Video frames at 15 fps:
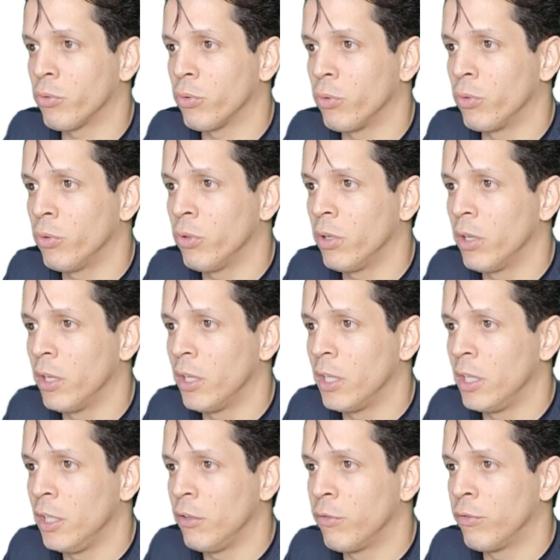do disjuntor
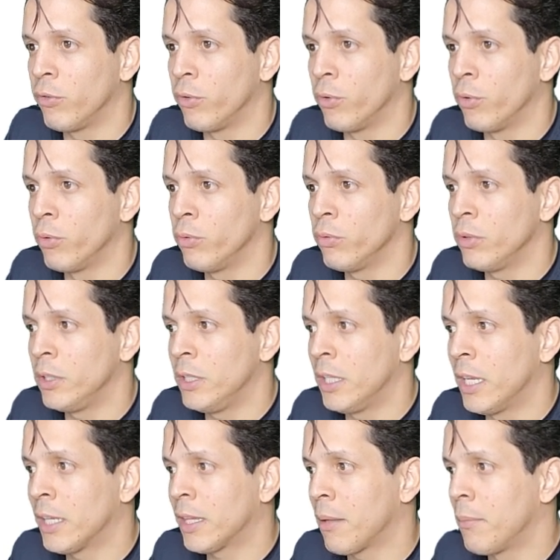e vou
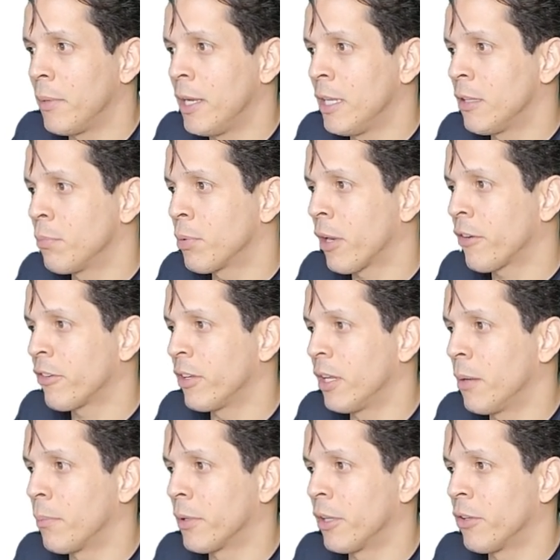diretamente para as
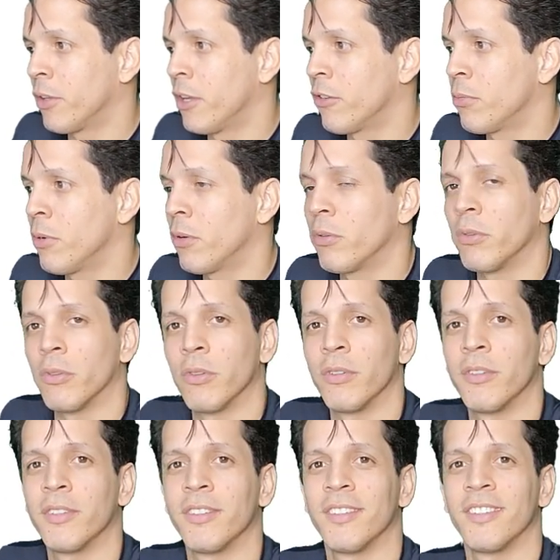lâmpadas, né? É isso, meu aluno?
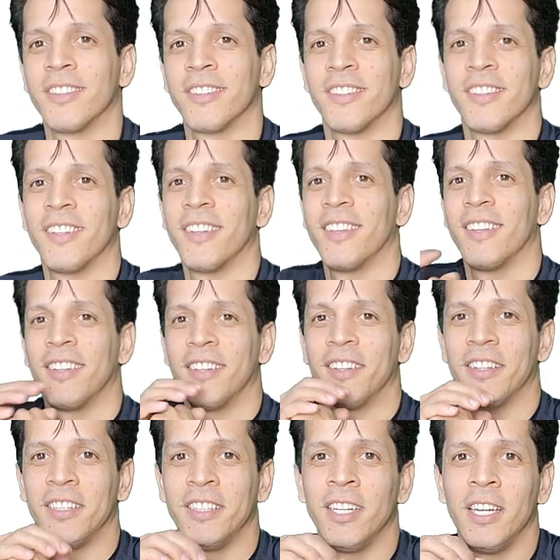
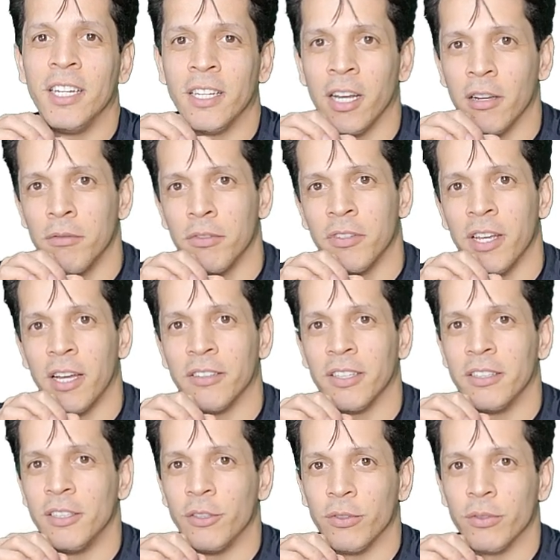E aí, o que é que você
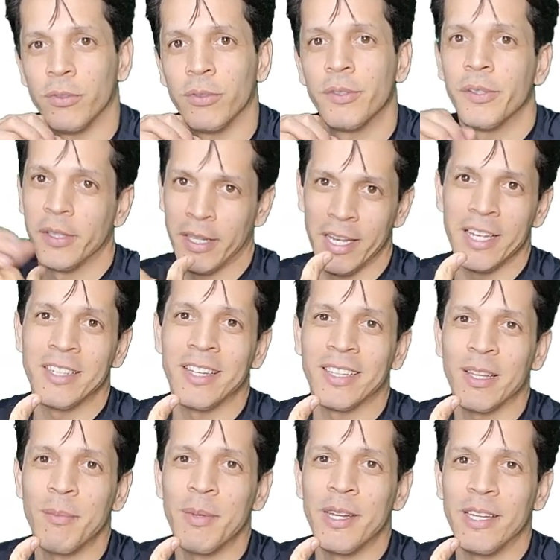acha disso?
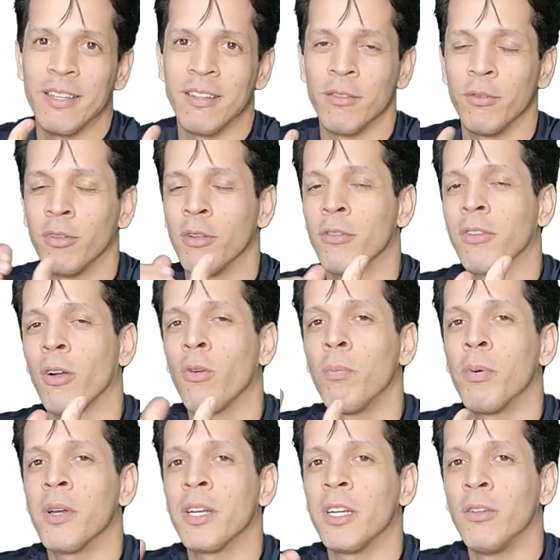Exatamente. Se você nos
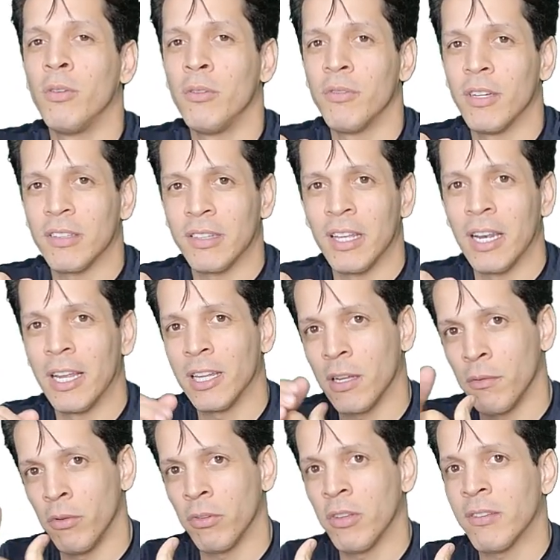acompanha aqui no universo da
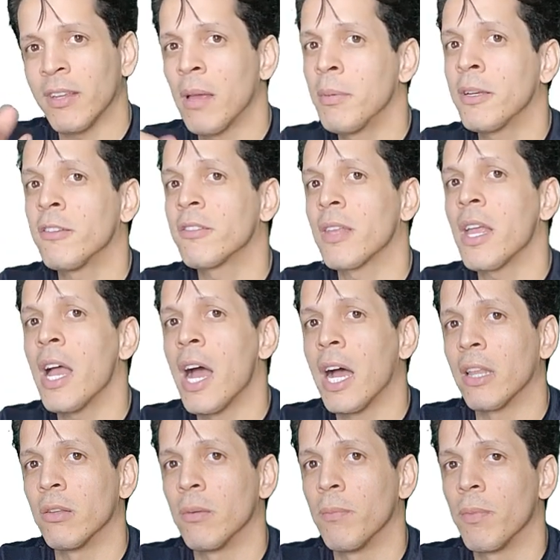elétrica, você sabe que está
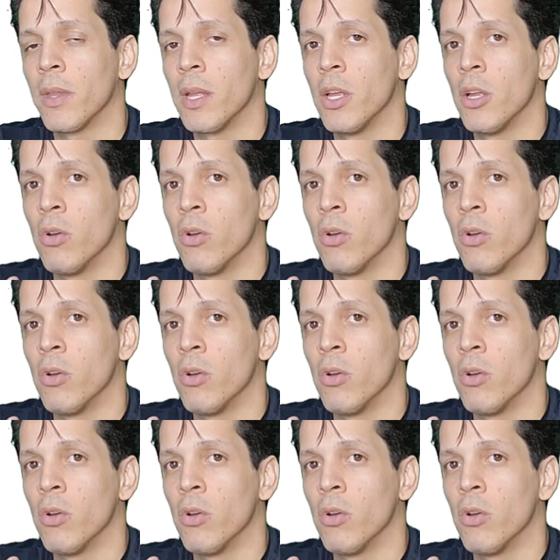errado